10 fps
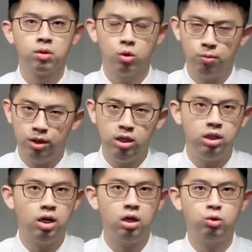我们应
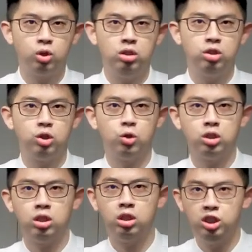当要遵守
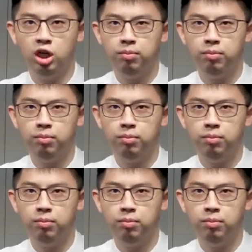神的诫